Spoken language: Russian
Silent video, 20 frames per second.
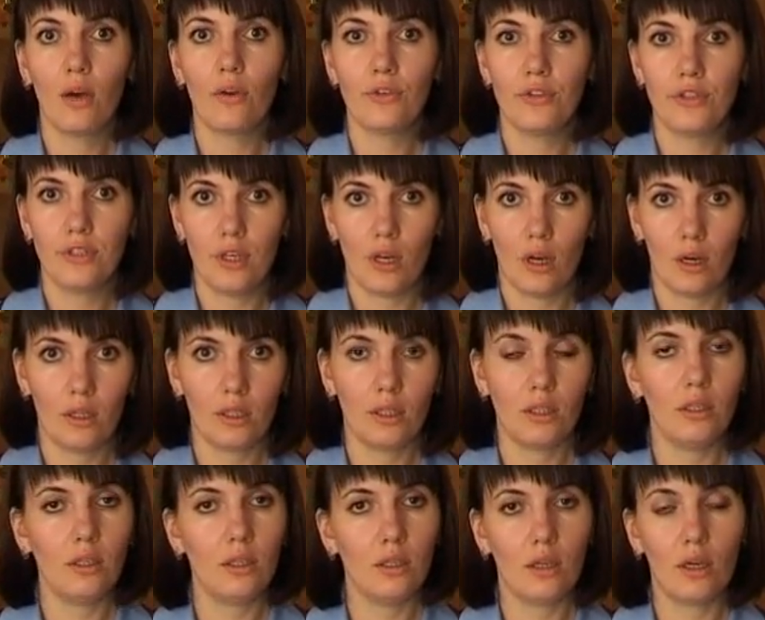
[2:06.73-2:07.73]
всех
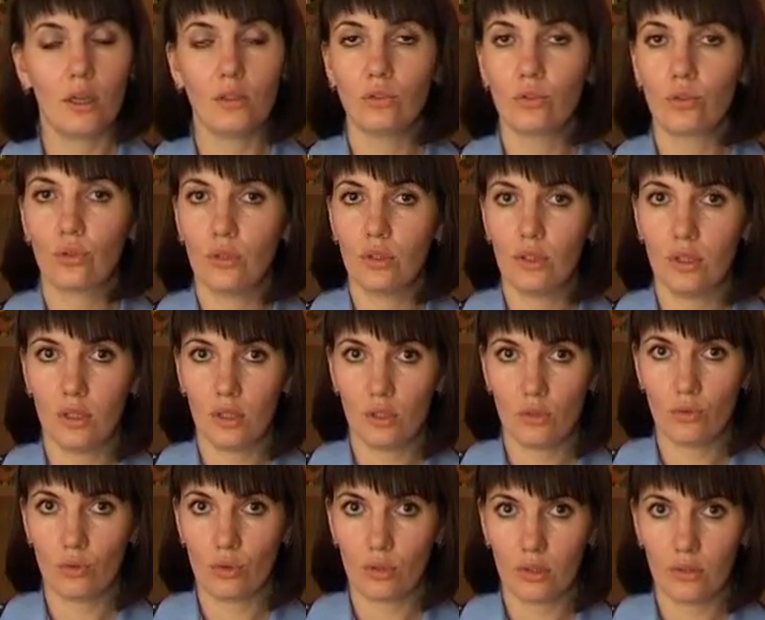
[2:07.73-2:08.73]
и контрольные
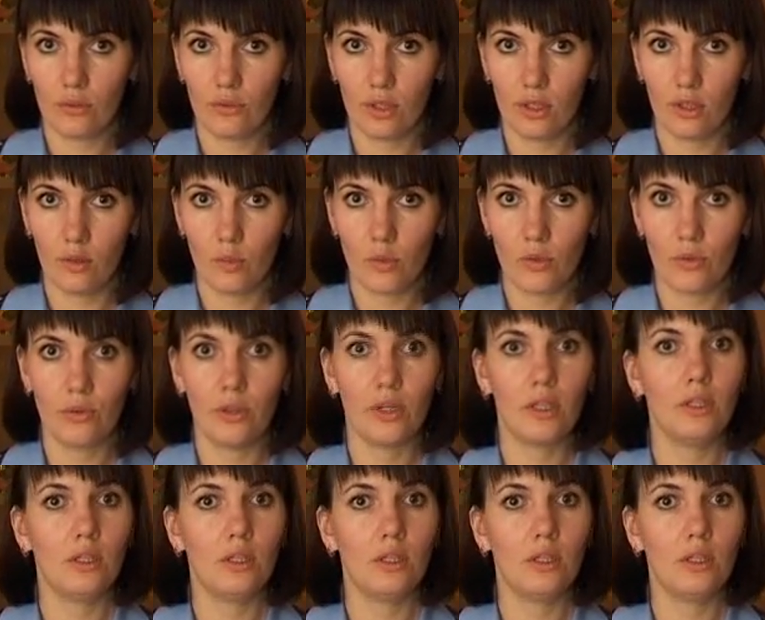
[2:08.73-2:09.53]
надзорные ведомства,